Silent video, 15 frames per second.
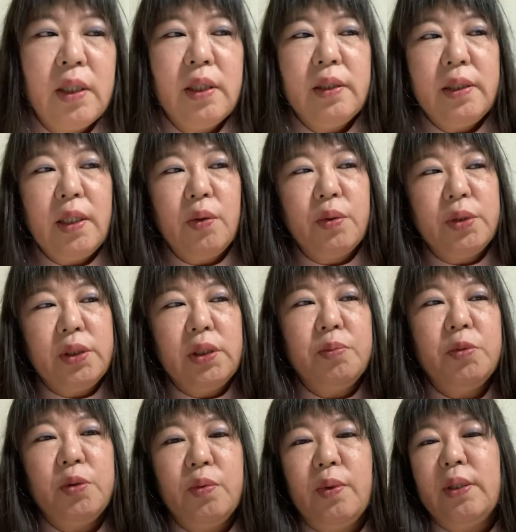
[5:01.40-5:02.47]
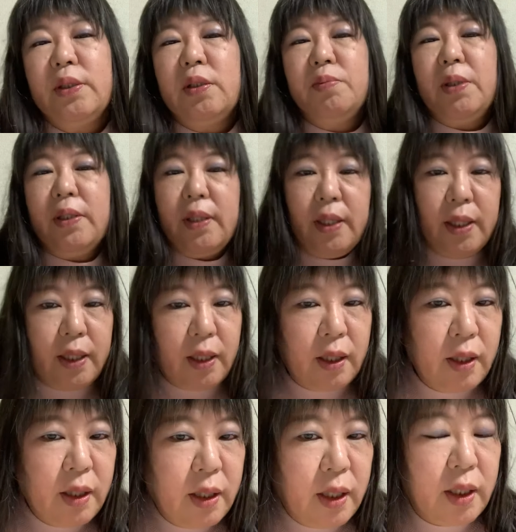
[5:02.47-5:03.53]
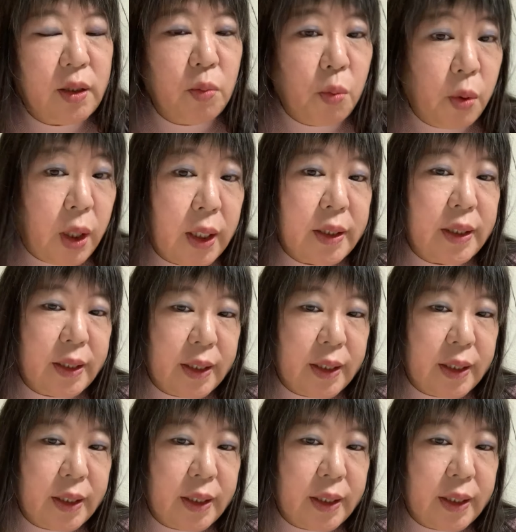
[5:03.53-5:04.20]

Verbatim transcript: で、欲しいものは全て、えっと、もらって